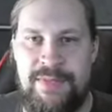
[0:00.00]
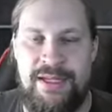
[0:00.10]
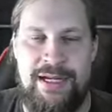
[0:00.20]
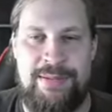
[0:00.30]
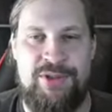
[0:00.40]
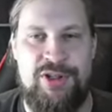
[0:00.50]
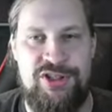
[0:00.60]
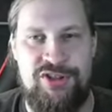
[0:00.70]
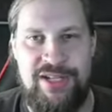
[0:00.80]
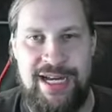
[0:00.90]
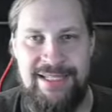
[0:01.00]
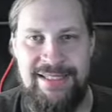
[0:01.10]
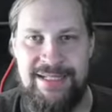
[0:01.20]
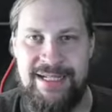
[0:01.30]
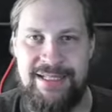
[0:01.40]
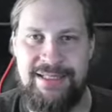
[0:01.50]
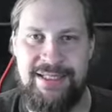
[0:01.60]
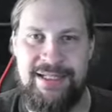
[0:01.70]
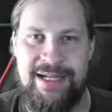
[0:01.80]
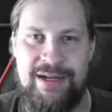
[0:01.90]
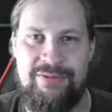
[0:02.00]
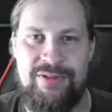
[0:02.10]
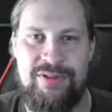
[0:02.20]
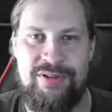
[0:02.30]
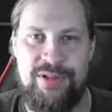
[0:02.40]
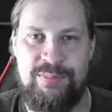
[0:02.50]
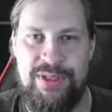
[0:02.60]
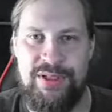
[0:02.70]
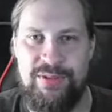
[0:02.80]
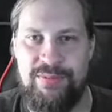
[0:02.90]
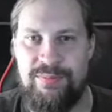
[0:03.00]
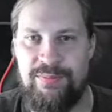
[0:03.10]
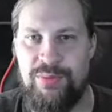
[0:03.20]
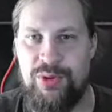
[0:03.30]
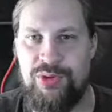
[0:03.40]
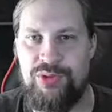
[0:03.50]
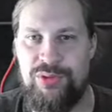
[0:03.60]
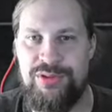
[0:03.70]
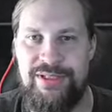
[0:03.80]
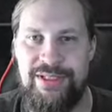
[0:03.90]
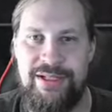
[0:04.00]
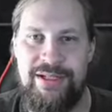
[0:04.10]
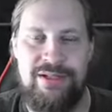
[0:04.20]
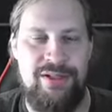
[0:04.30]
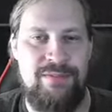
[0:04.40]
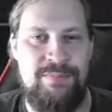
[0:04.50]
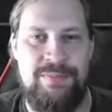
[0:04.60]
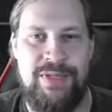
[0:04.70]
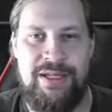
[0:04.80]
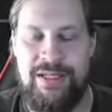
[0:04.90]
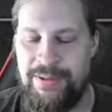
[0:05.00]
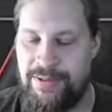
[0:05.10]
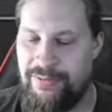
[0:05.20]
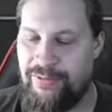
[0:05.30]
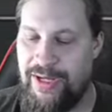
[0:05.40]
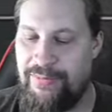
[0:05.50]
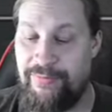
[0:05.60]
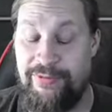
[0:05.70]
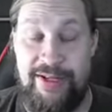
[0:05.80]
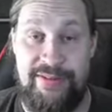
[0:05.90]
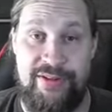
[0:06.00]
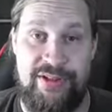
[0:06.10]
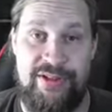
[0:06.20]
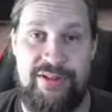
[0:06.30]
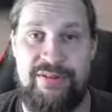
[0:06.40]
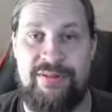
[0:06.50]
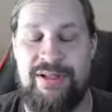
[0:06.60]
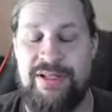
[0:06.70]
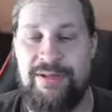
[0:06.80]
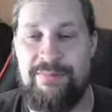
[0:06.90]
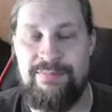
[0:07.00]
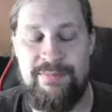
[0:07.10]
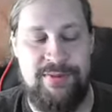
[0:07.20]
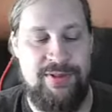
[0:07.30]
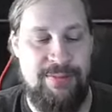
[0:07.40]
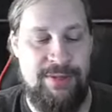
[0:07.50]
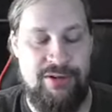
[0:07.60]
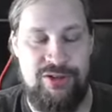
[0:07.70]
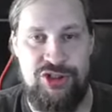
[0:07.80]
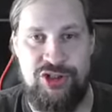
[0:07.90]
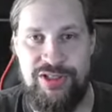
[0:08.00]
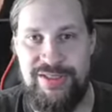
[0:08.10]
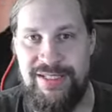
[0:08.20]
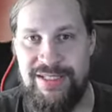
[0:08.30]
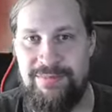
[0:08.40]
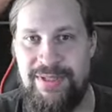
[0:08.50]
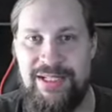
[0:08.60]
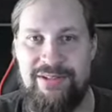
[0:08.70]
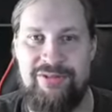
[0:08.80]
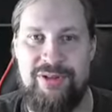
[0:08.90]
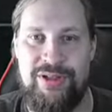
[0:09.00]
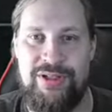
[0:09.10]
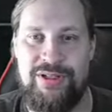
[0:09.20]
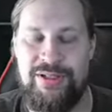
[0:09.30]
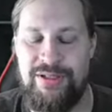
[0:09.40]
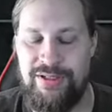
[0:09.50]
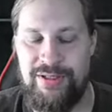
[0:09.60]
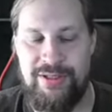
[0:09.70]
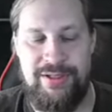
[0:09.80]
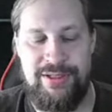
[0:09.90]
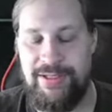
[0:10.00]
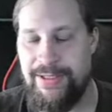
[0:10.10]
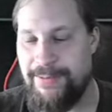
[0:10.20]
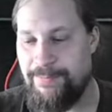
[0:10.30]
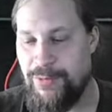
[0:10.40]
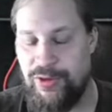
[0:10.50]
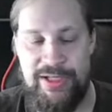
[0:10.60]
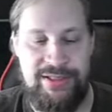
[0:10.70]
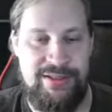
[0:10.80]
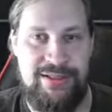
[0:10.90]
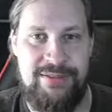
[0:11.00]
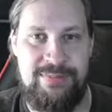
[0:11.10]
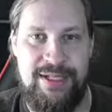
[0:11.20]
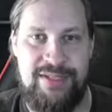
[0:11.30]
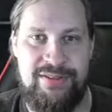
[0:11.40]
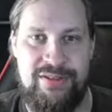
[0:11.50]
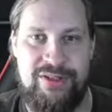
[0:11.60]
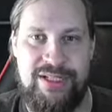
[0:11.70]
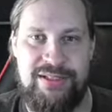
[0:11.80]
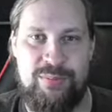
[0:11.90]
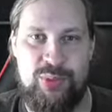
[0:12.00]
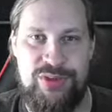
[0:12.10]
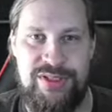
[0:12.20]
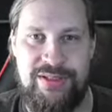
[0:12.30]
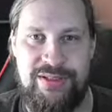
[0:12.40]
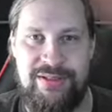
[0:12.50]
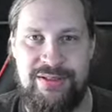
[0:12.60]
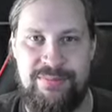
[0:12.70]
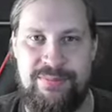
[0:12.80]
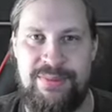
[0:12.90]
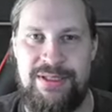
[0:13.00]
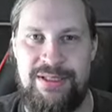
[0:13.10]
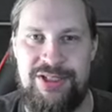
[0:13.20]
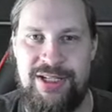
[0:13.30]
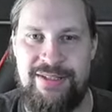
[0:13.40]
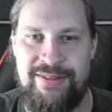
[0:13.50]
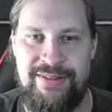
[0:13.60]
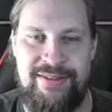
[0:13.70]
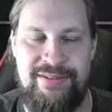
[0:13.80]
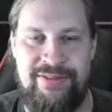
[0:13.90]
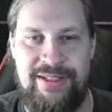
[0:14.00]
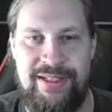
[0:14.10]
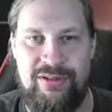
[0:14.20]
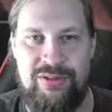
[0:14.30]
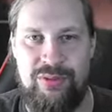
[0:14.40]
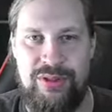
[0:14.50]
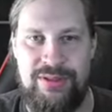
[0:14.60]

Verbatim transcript: Habt ihr euch schon Einzelkarten gekauft oder rübt ihr Produkte? Ich, vor allem, falls euch, ähm, wir haben ja auch Shorts jede Menge von ähm, Collector-Displays oder Collector-Boostern. Die Genesis, die finde ich auch cool.